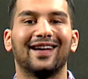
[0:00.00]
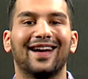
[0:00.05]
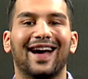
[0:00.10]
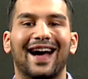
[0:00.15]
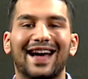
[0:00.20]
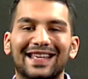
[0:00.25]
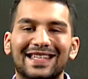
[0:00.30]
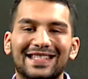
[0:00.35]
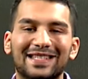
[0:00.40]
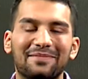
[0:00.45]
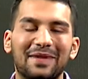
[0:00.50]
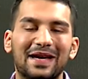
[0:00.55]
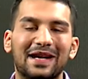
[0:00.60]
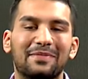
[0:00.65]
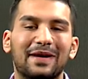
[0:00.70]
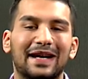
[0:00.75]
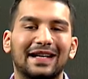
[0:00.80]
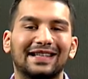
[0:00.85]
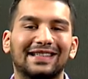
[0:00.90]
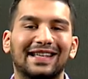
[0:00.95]
Herkese
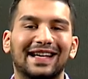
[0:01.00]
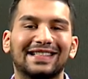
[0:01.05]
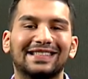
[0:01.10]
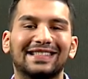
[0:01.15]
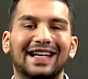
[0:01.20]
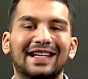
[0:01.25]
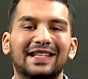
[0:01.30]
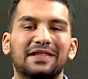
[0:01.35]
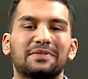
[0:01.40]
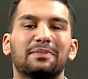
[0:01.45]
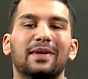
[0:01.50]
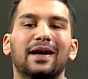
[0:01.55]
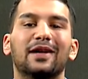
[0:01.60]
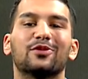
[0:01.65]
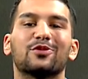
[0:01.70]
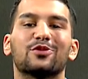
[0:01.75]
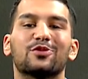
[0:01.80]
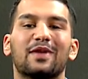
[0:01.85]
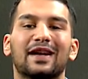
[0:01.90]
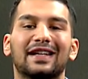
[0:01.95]
merhaba arkadaşlar. Ben
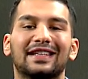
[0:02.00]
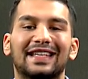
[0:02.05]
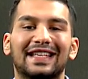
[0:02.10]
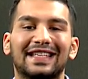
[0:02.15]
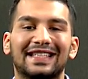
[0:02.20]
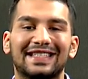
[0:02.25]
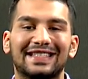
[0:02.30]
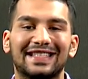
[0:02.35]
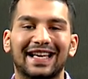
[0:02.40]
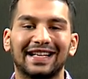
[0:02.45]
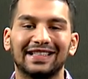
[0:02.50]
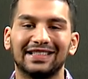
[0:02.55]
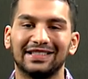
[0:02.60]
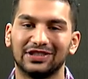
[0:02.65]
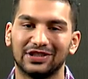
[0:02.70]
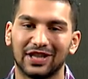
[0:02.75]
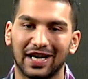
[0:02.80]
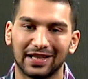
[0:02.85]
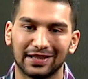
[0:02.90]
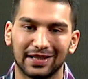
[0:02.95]
uzman diyetisyen
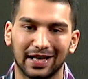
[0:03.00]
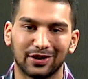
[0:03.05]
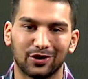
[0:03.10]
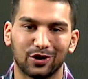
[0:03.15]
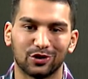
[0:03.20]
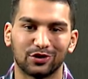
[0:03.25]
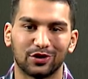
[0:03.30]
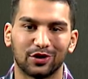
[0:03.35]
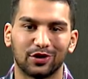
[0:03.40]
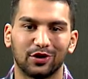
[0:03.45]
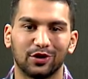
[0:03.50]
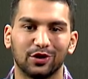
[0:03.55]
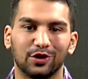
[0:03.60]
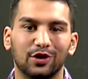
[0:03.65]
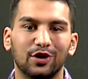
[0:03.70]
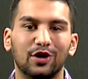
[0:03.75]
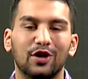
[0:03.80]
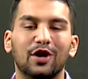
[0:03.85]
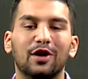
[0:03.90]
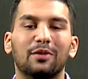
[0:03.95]
Çağatay
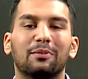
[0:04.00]
Köşkeroğlu.